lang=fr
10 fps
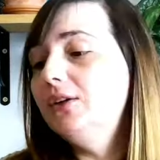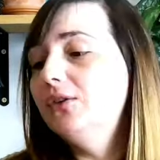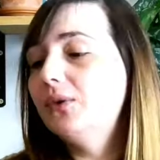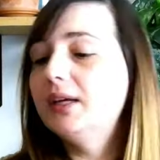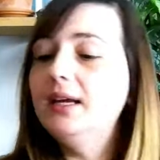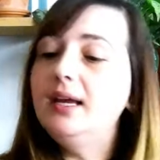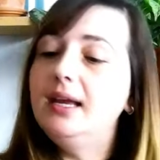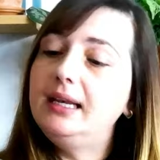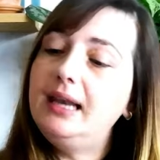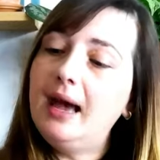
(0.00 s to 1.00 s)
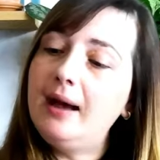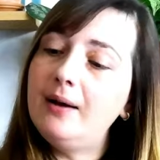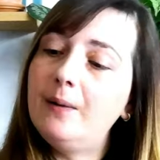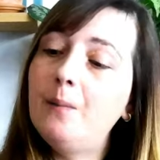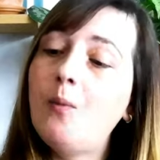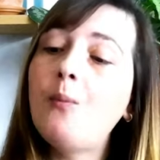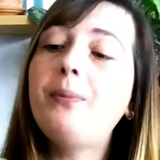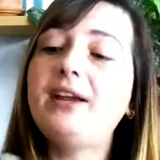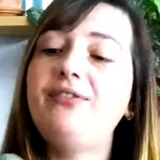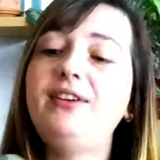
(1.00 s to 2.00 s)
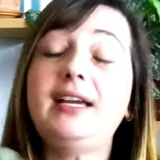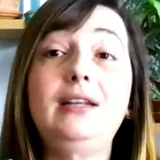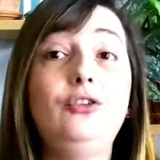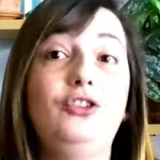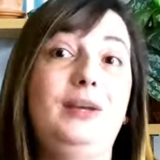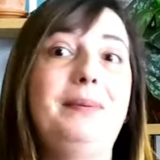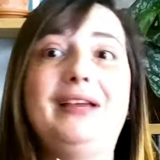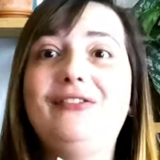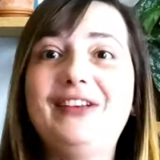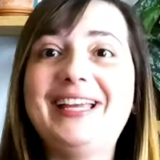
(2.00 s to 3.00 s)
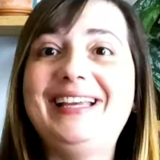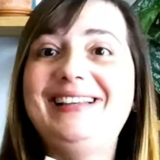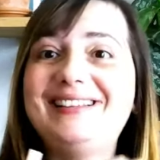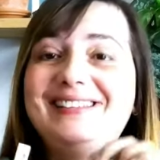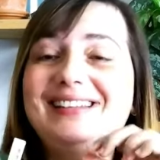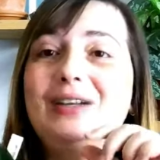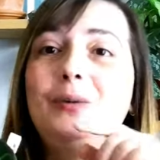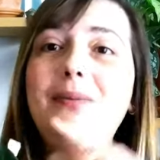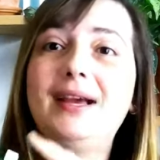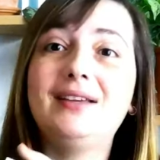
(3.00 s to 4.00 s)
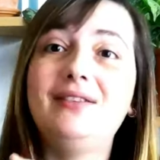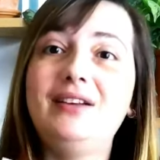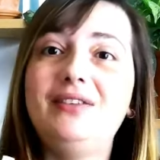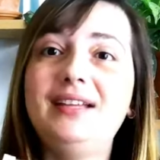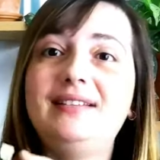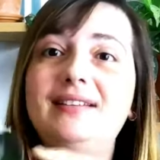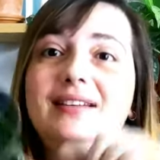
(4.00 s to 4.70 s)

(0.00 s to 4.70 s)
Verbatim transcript: Donc là, mon préféré de chez préféré, c'est le Black Velvet.